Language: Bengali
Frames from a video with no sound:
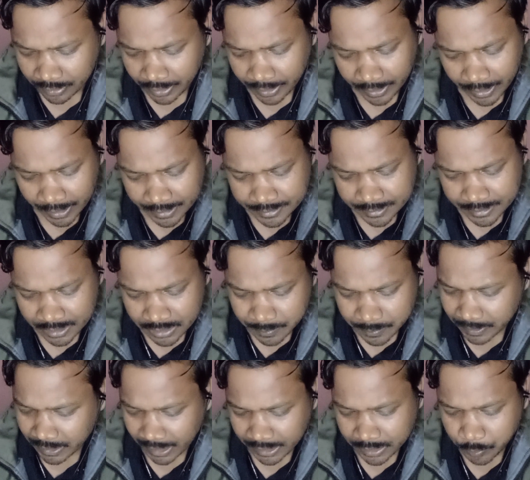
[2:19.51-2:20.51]
এই আশ্বাস
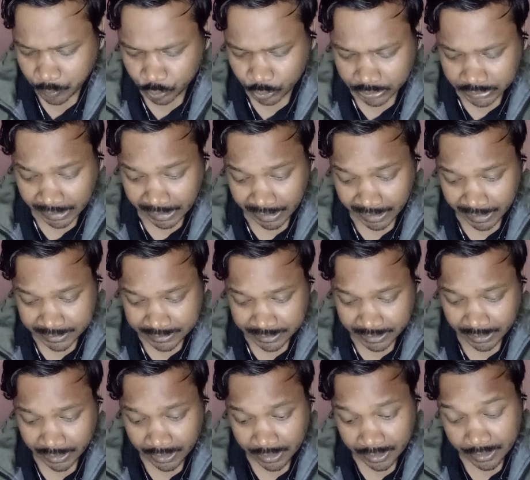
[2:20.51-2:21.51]
পেয়ে রাজপুত্র তার কাছে
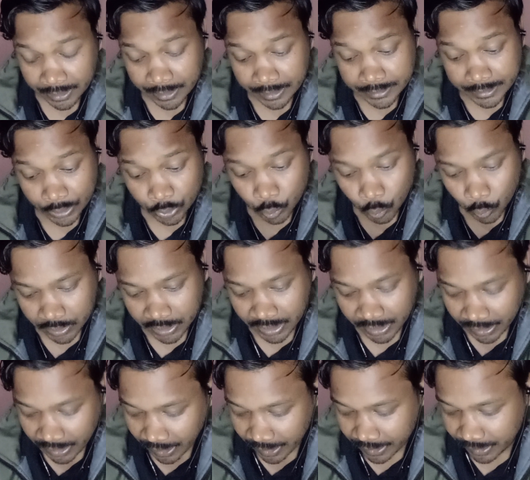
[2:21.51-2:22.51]
নিজের
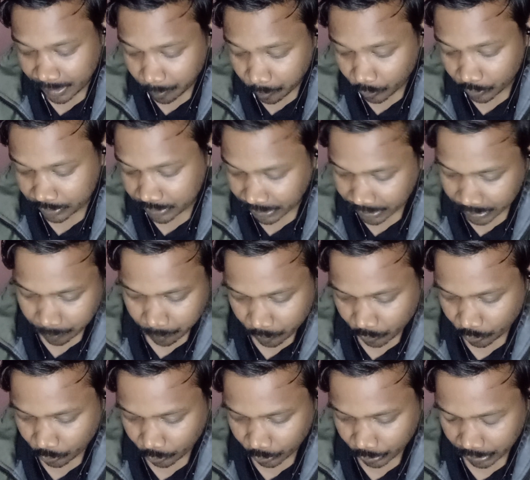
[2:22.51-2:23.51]
দুঃখের কাহিনী বলতে আরম্ভ
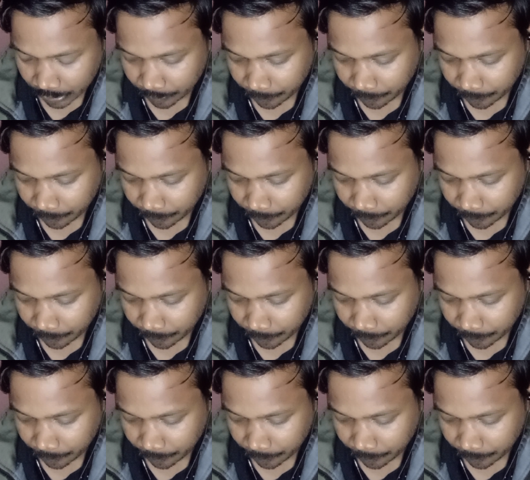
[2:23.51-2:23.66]
করল